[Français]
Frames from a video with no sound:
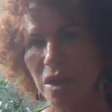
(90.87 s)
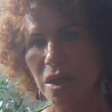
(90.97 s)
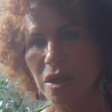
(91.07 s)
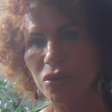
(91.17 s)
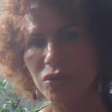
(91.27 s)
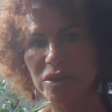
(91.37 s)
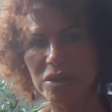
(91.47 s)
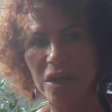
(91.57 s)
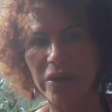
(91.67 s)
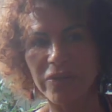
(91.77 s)
et de
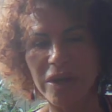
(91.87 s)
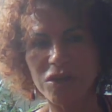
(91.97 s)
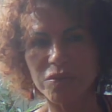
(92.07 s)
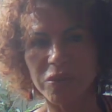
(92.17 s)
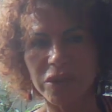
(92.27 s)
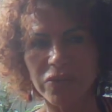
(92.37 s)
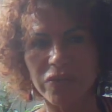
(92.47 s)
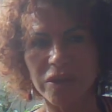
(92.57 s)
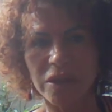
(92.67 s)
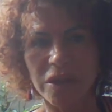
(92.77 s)
l'esclavage
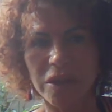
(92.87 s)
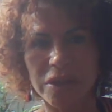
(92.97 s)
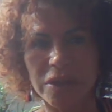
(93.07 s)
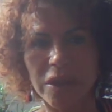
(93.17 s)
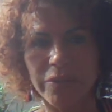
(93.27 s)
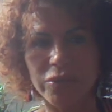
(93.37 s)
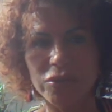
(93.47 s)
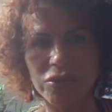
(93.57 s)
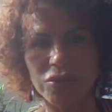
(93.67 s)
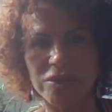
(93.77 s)
privé il y a
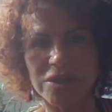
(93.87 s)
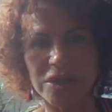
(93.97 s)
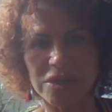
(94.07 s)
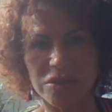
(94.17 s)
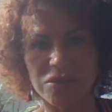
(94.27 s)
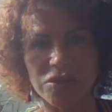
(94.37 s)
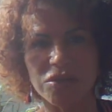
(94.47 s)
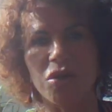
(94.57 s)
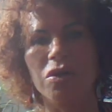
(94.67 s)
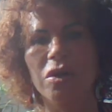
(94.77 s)
plus de 500
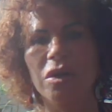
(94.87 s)
ans.